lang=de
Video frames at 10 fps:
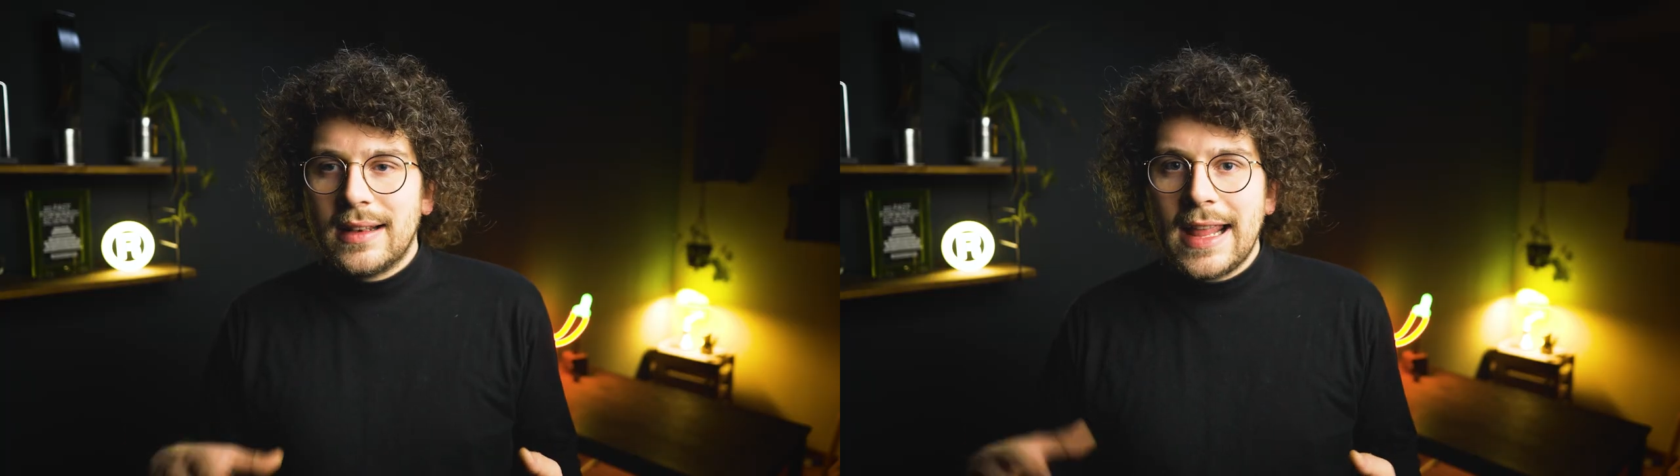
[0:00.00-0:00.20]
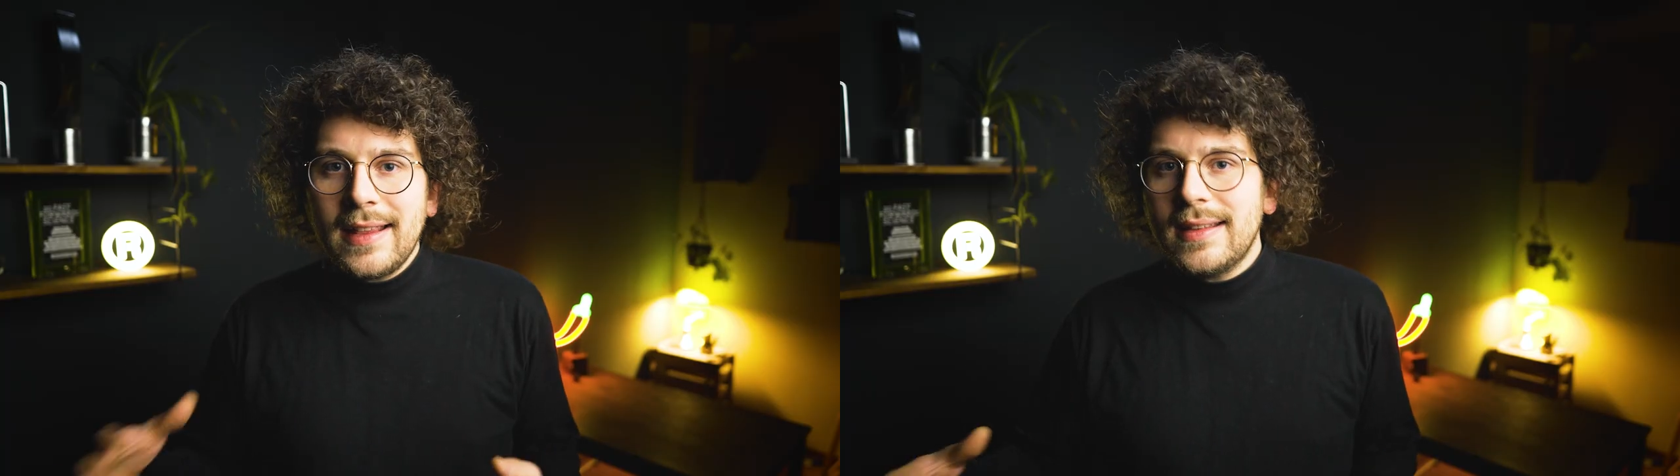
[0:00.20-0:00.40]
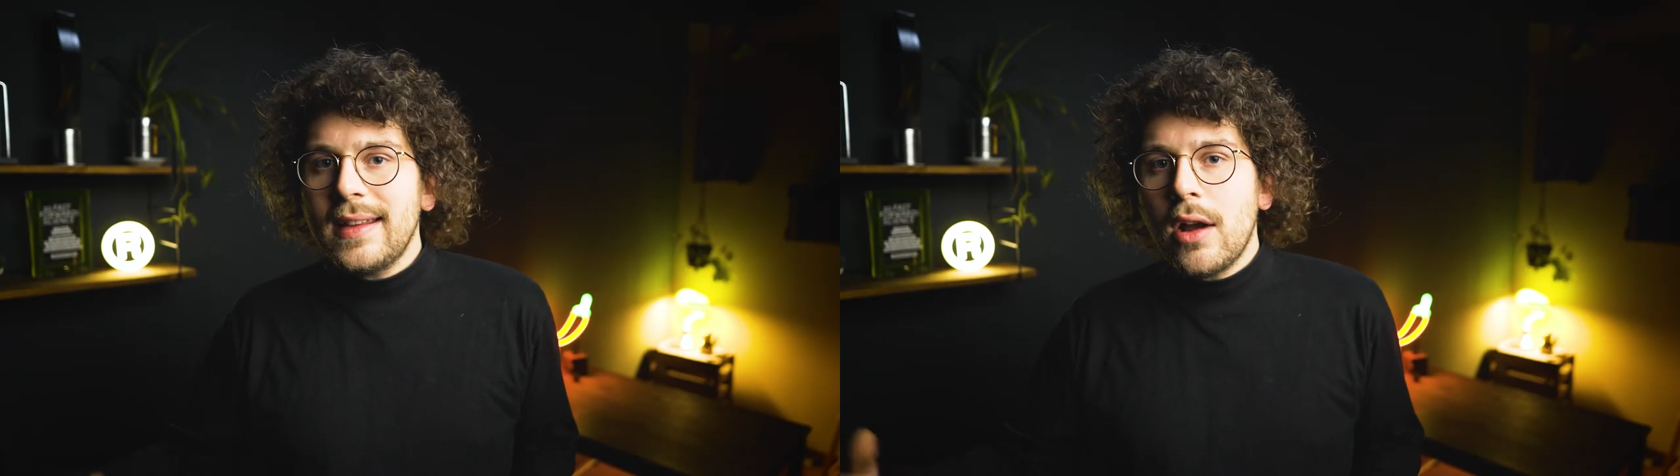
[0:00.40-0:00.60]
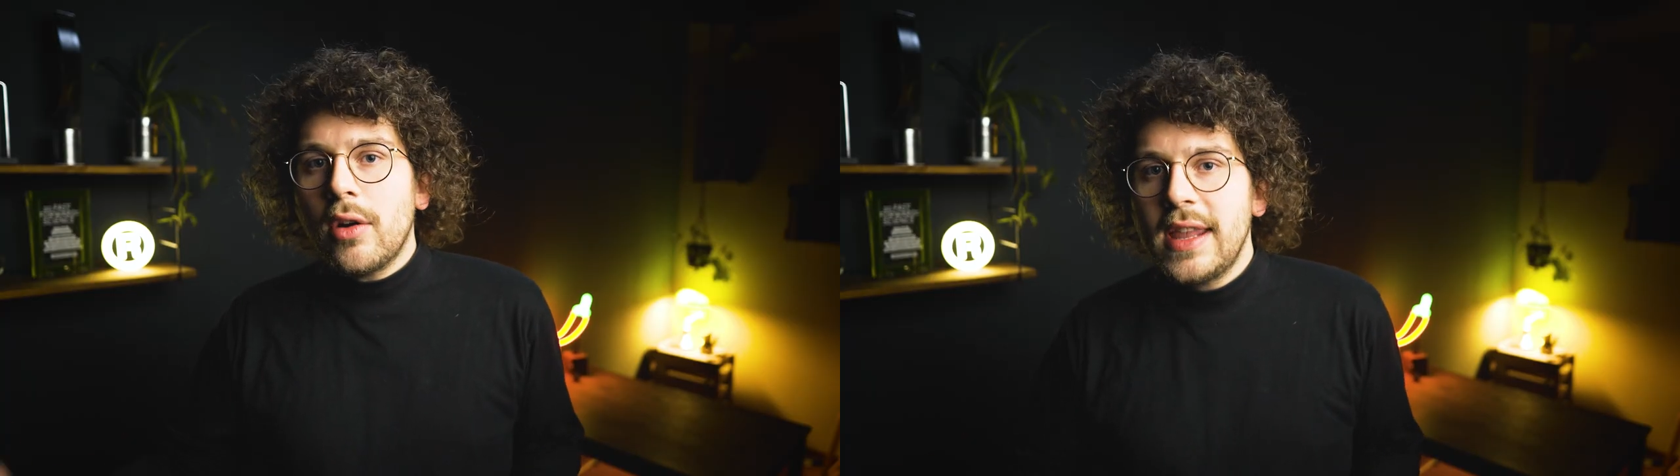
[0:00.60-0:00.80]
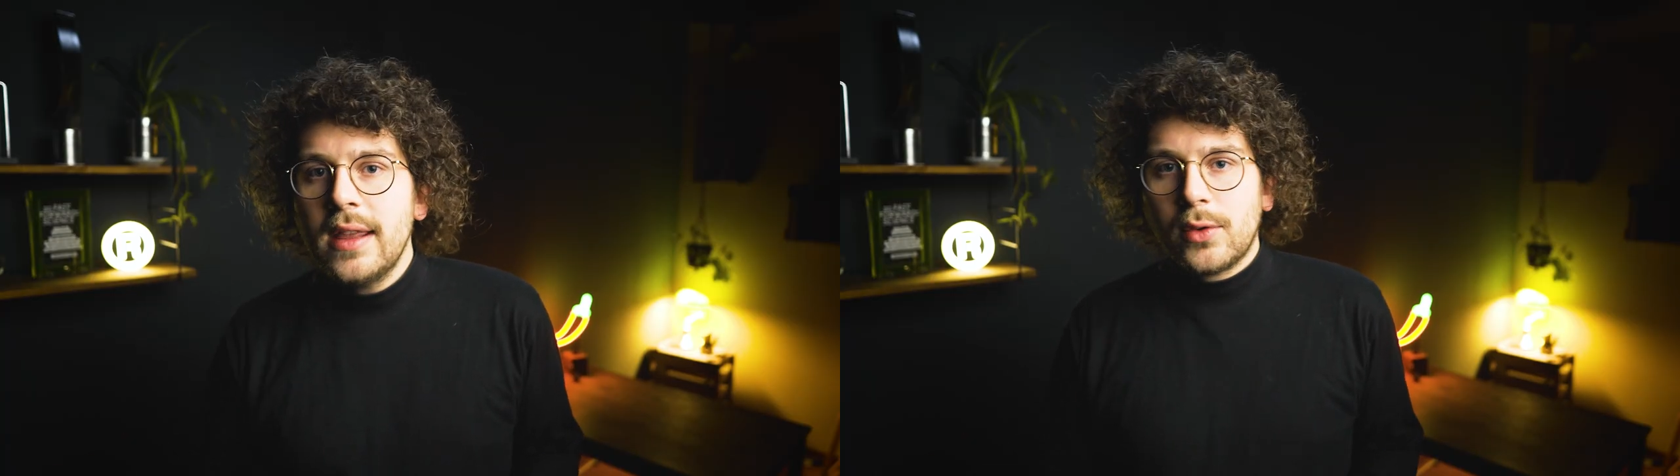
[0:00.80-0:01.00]
lässt sich
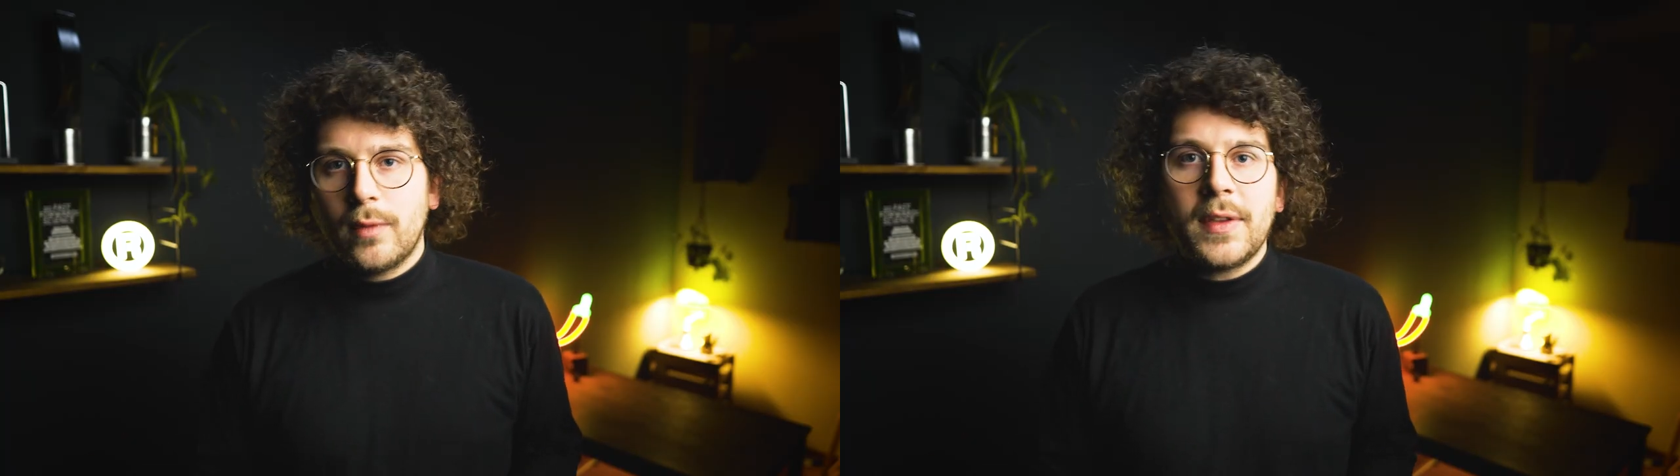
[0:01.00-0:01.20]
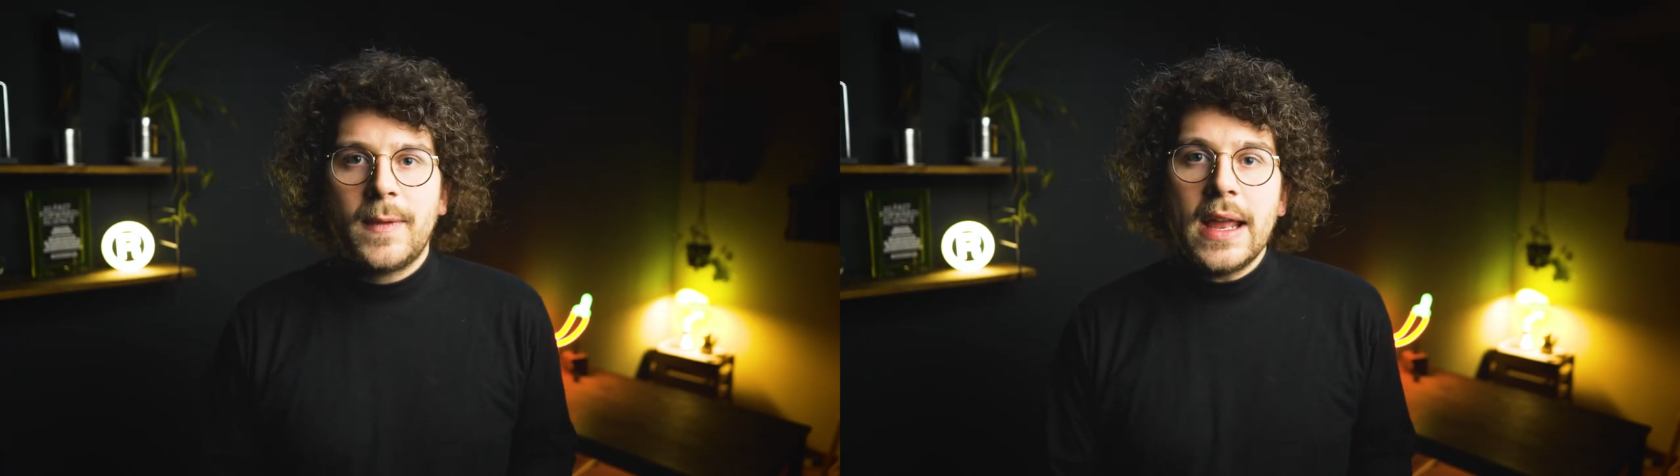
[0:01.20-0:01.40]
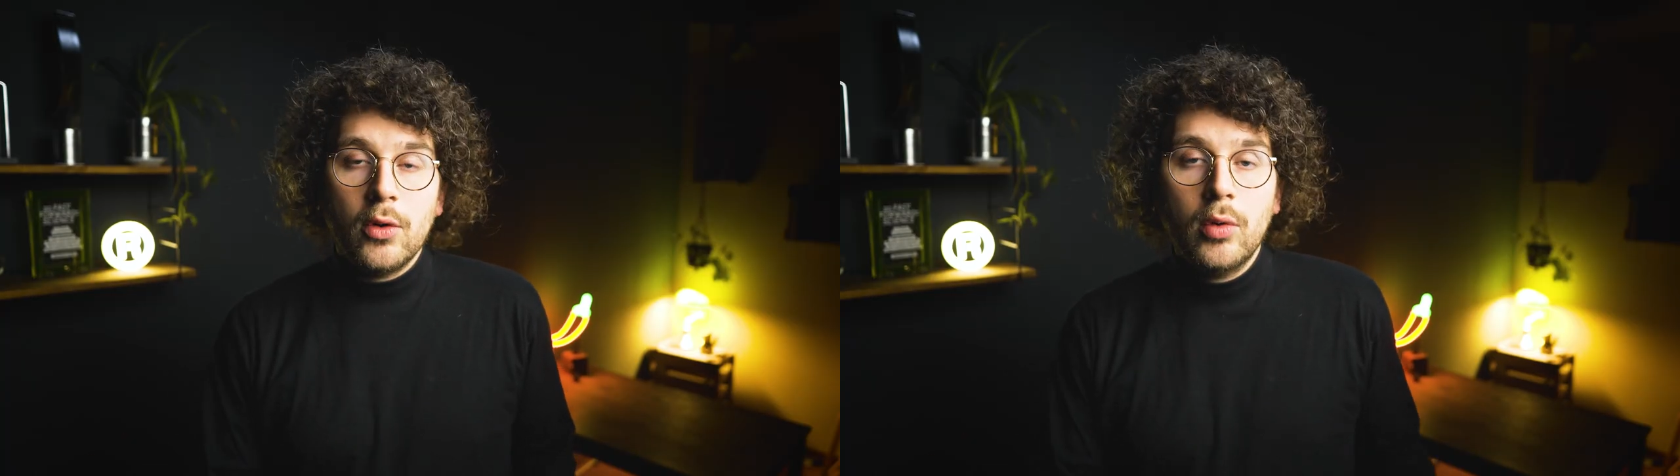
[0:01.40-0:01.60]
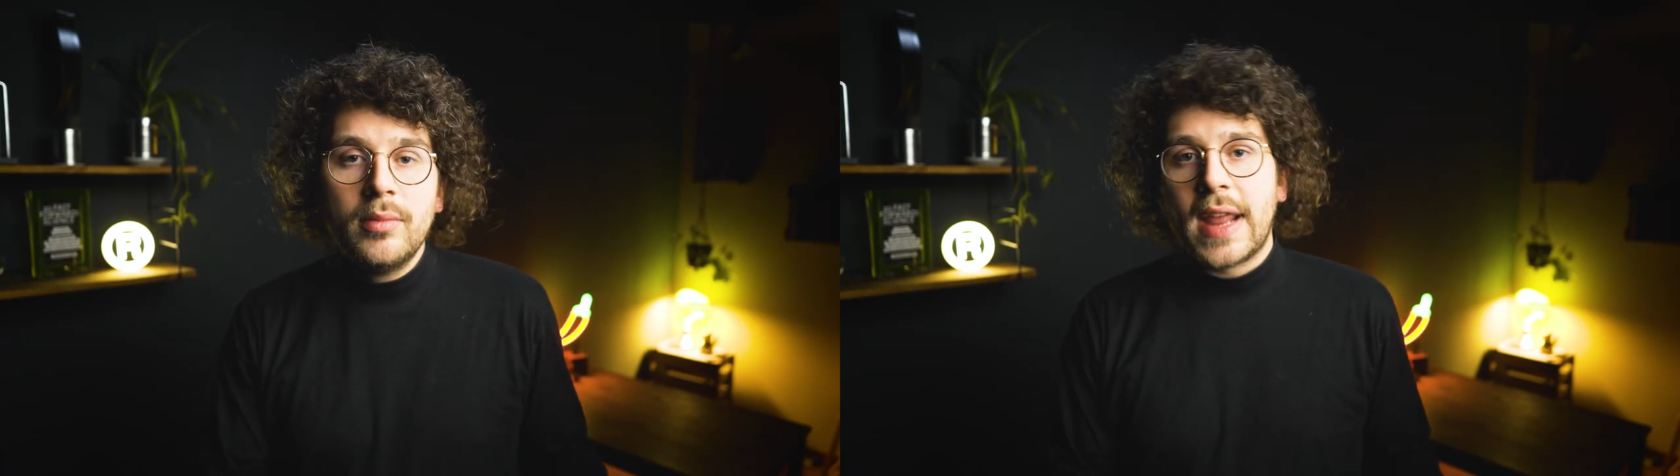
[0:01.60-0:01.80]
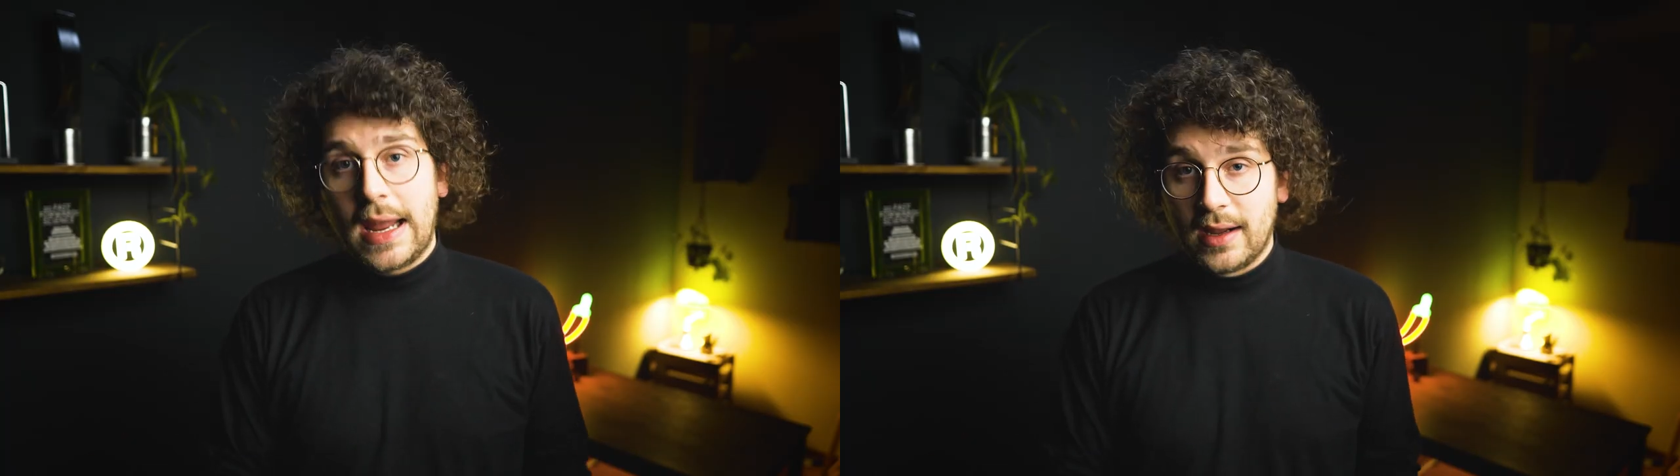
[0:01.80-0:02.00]
auch hier sowas wie ein
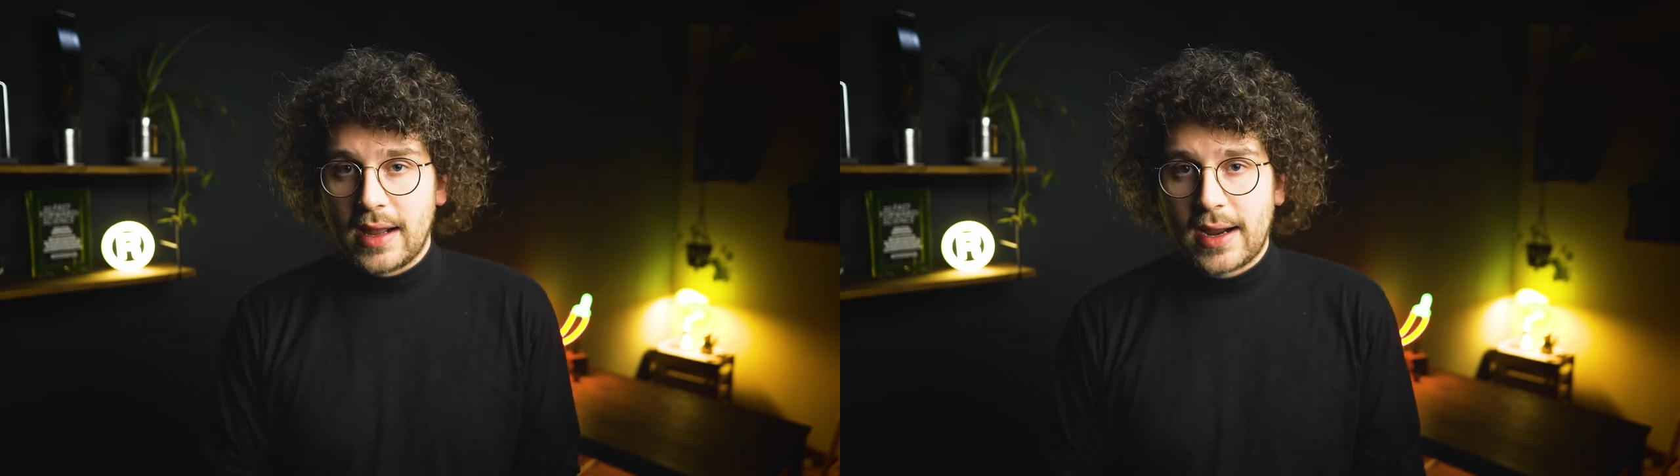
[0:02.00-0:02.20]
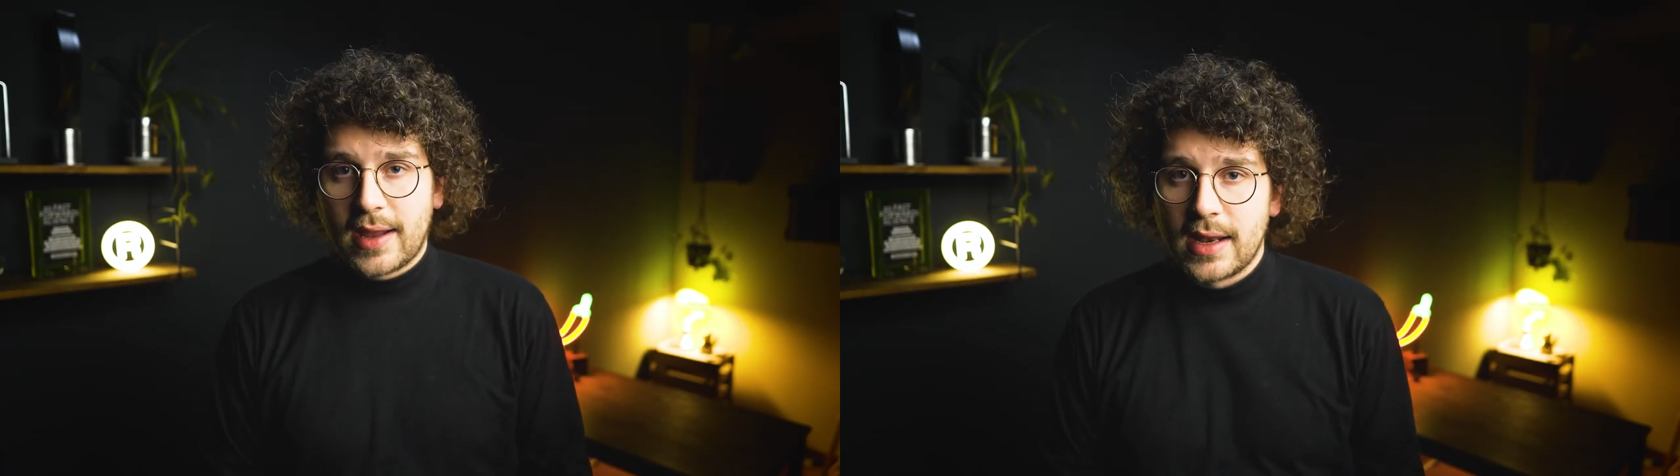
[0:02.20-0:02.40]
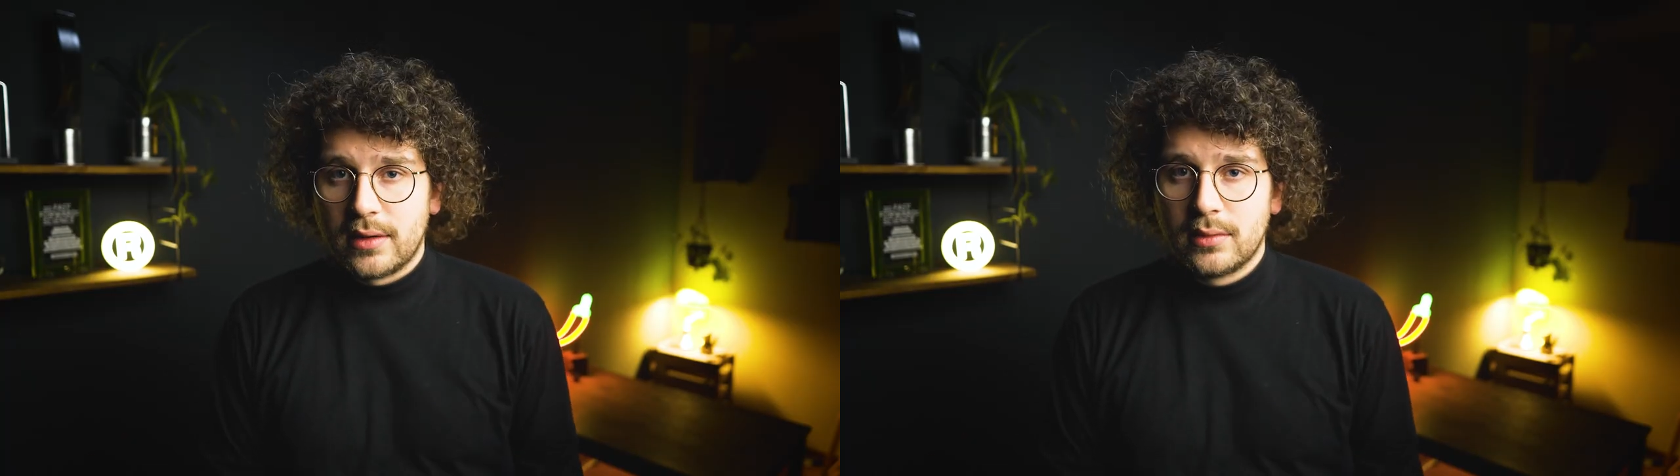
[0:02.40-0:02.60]
Umdenken erkennen.